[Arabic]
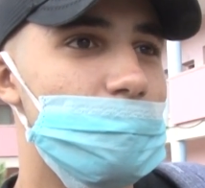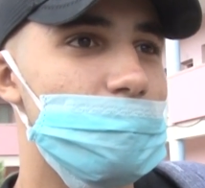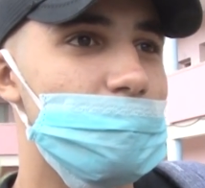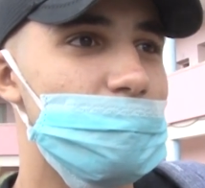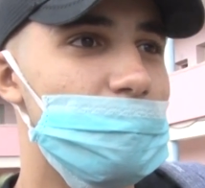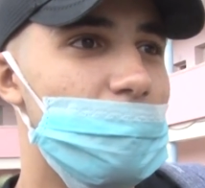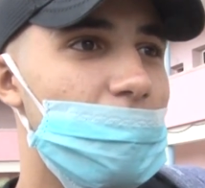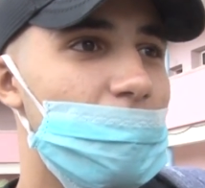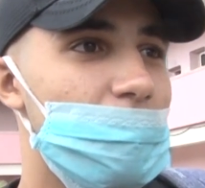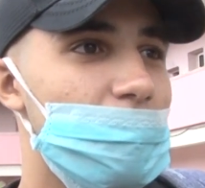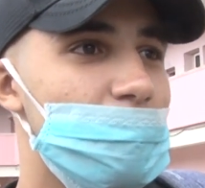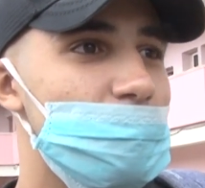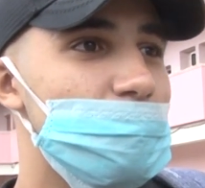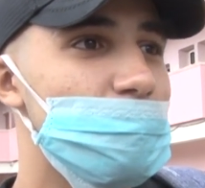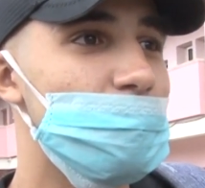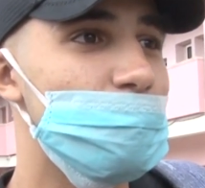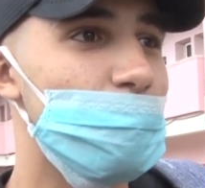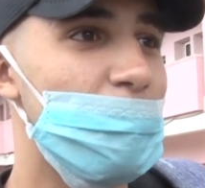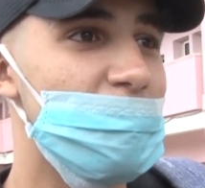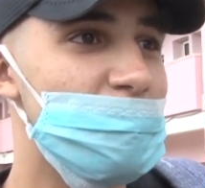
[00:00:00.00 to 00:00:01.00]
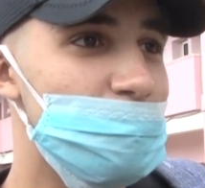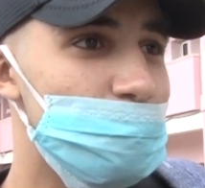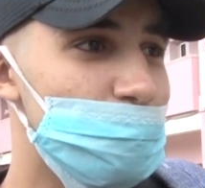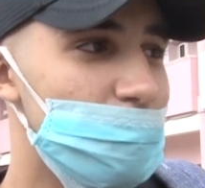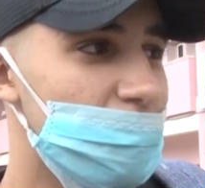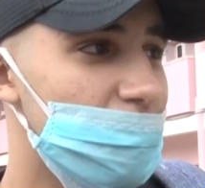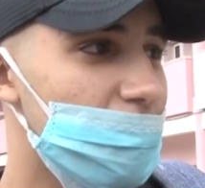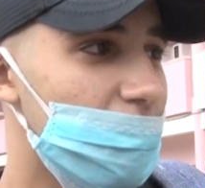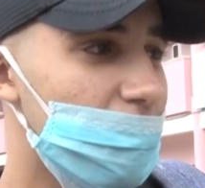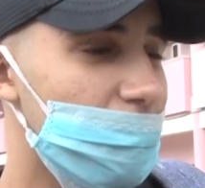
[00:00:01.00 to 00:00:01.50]
ان شاء الله جينا مع
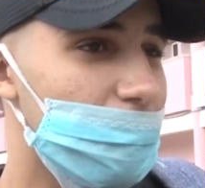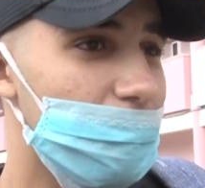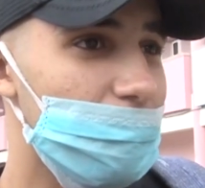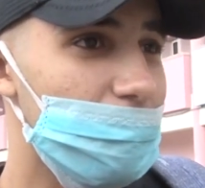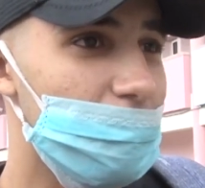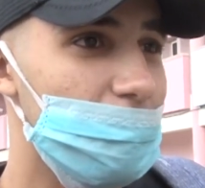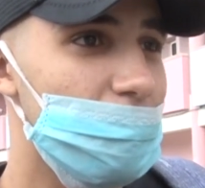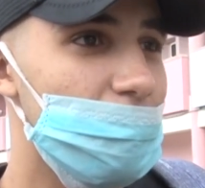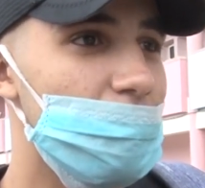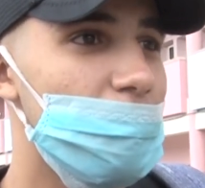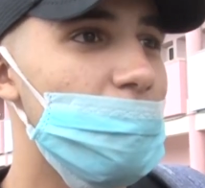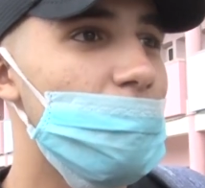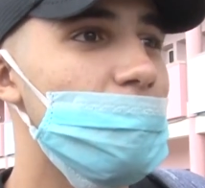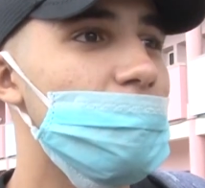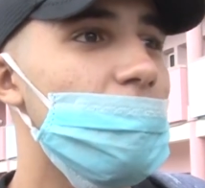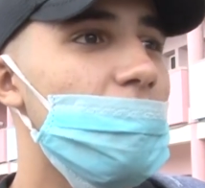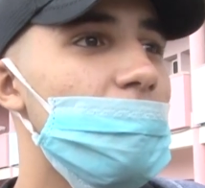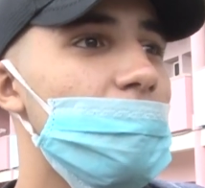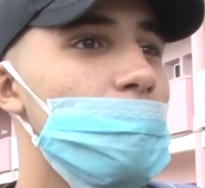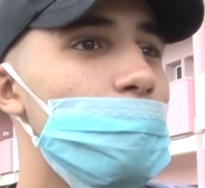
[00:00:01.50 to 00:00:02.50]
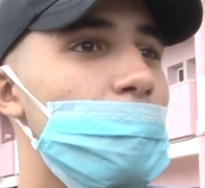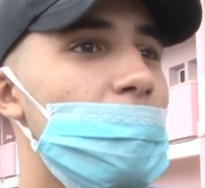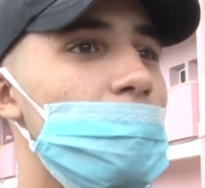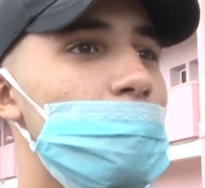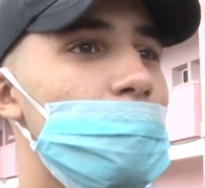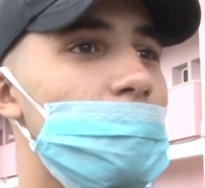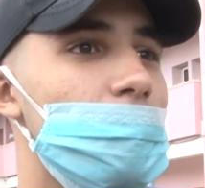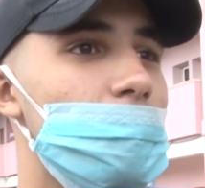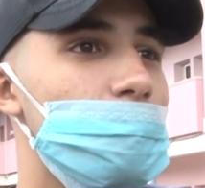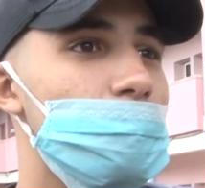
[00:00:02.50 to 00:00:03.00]
8 دخلنا مع
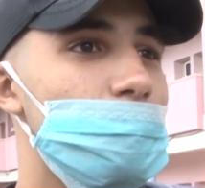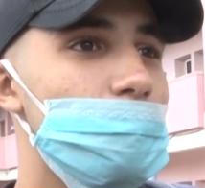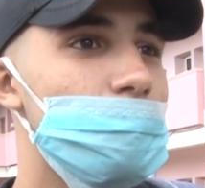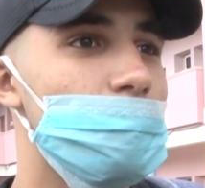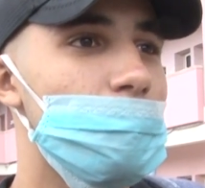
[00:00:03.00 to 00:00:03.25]
الباب